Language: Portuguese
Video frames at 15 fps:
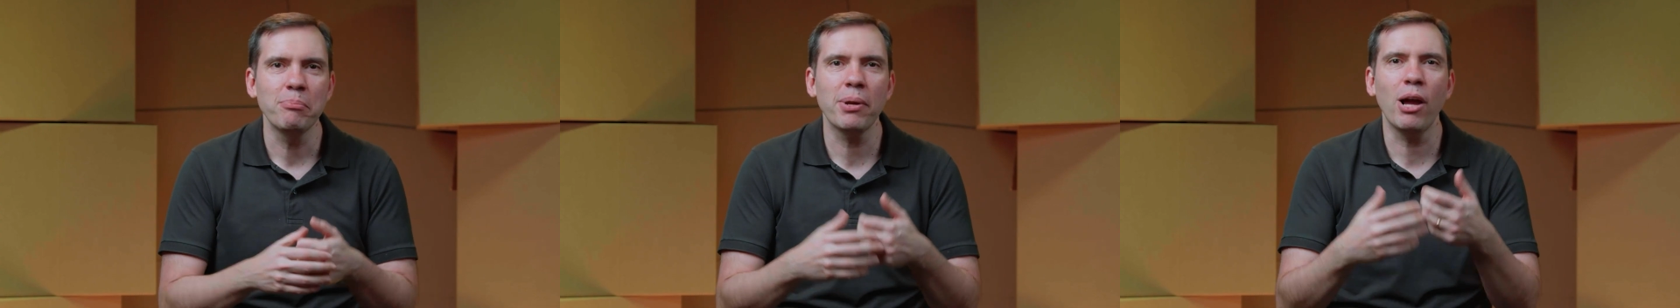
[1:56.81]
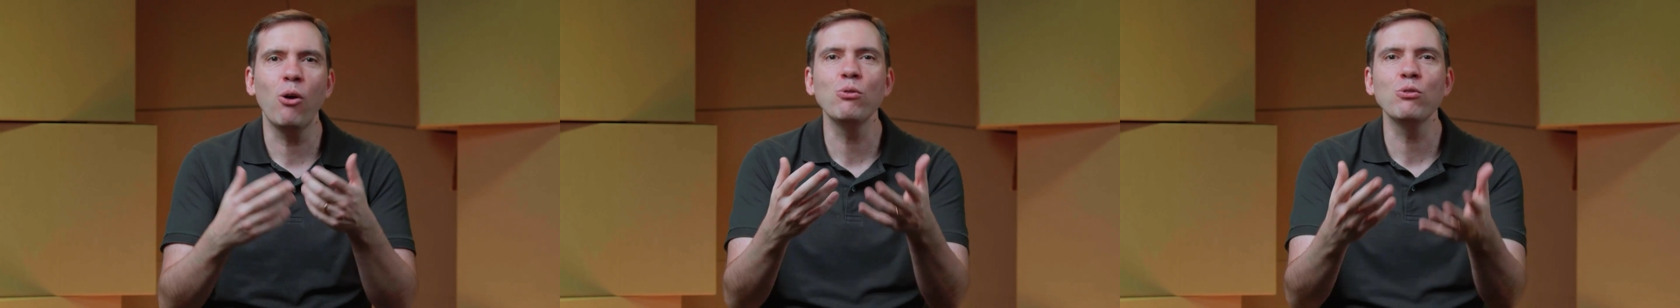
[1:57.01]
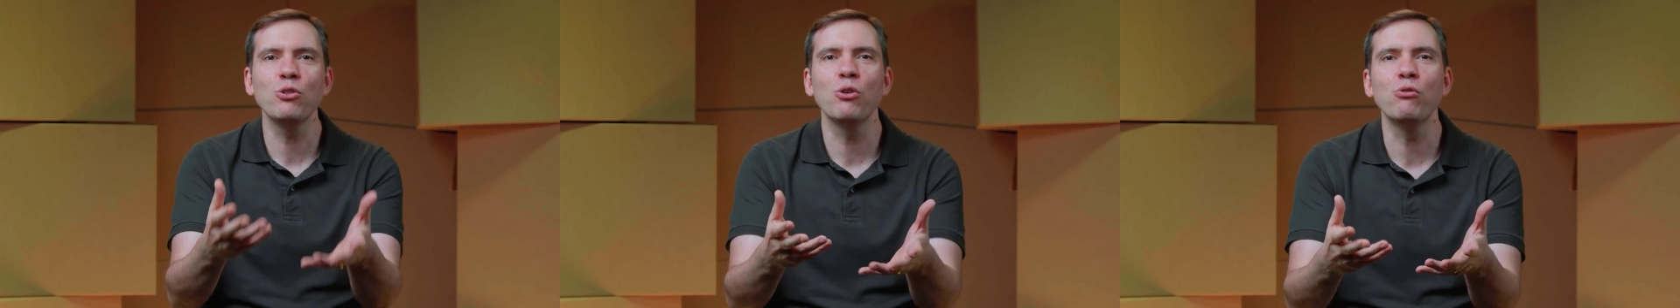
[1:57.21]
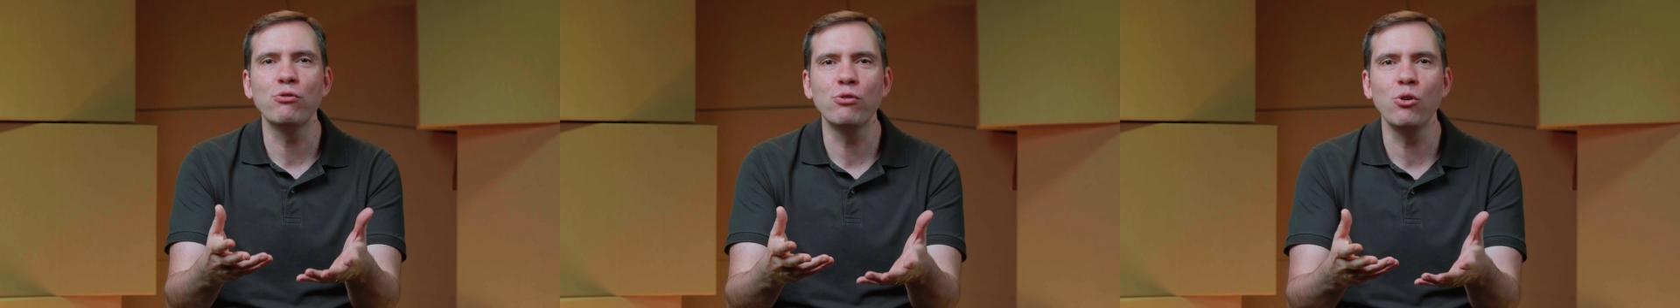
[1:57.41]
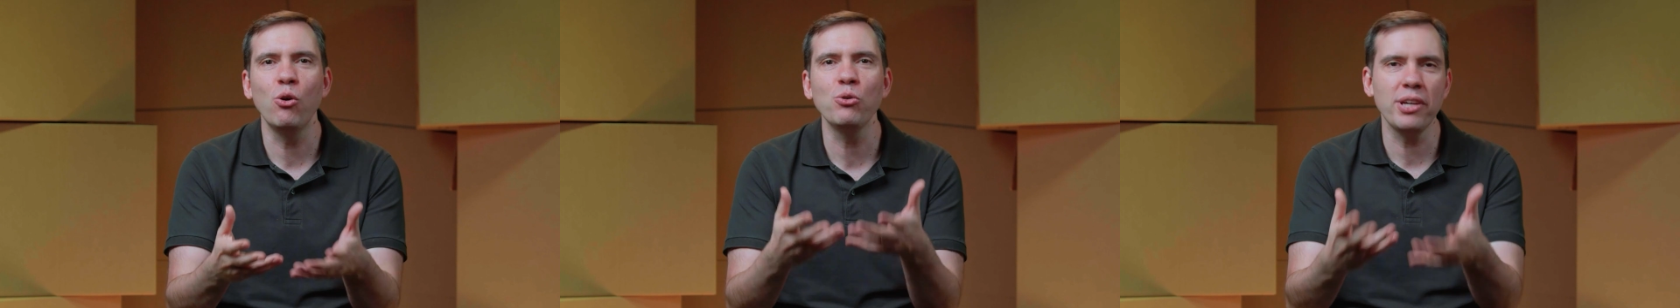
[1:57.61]
Para onde eu
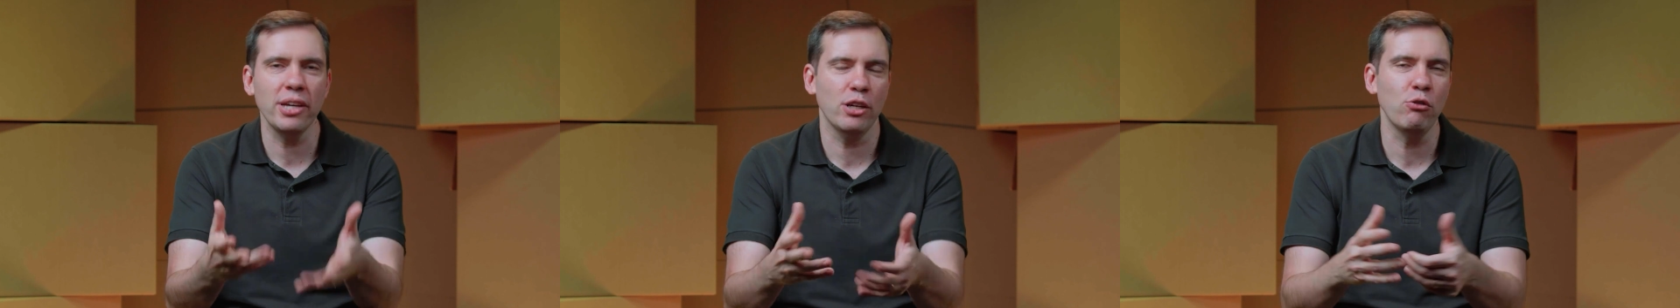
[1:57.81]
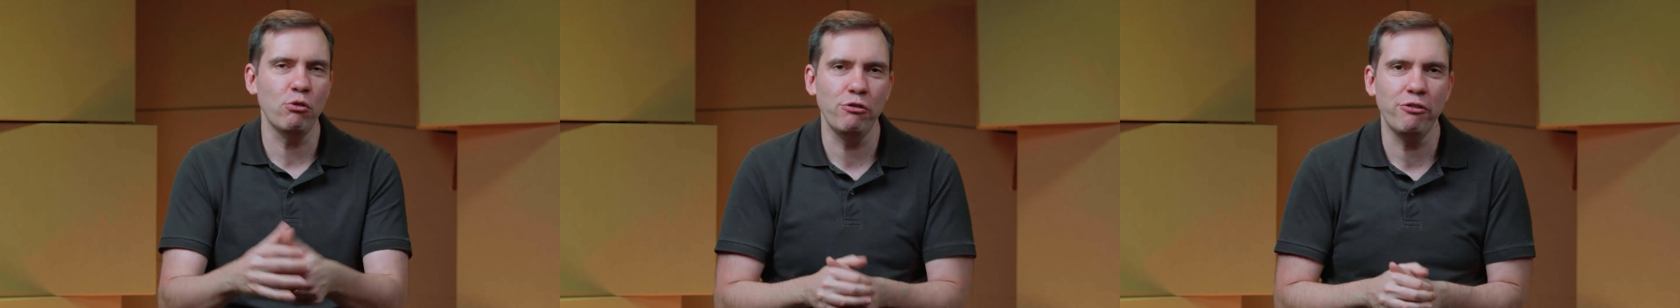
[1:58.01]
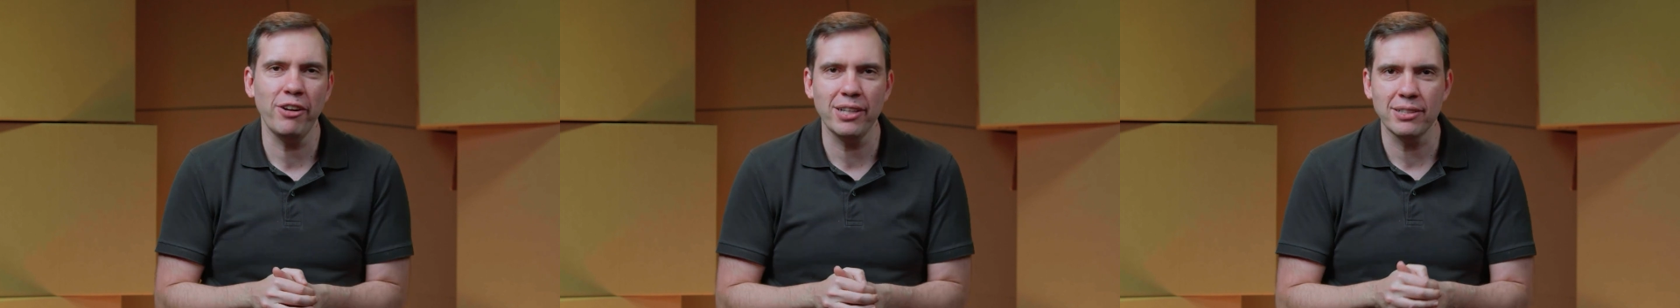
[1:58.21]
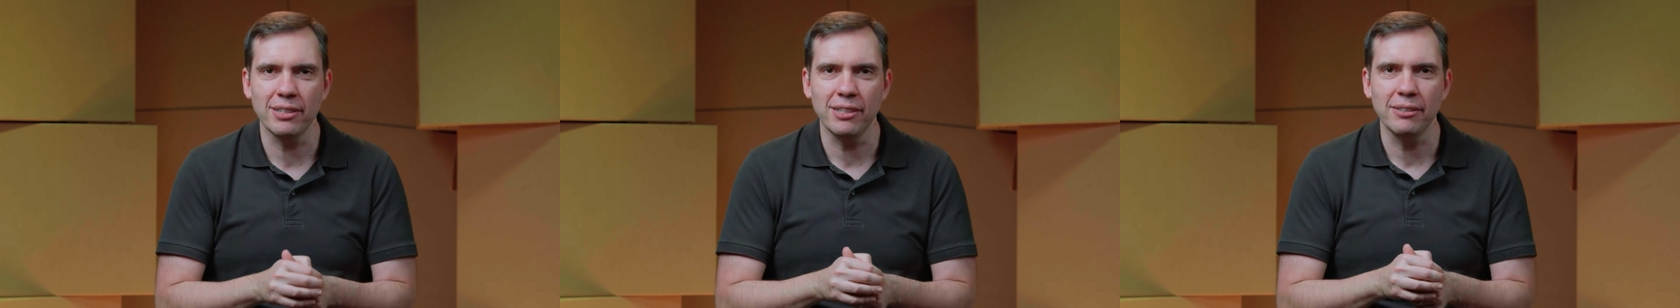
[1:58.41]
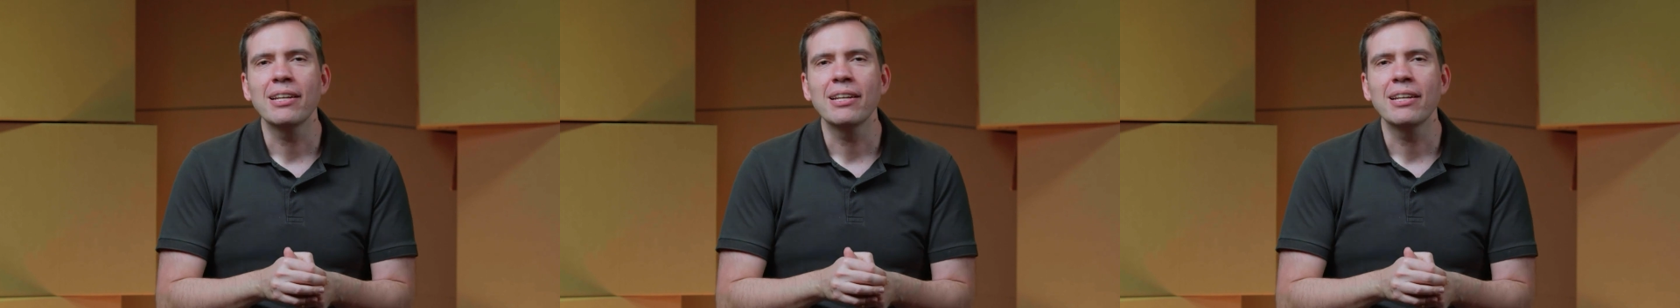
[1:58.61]
vou? O que, que eu vou fazer?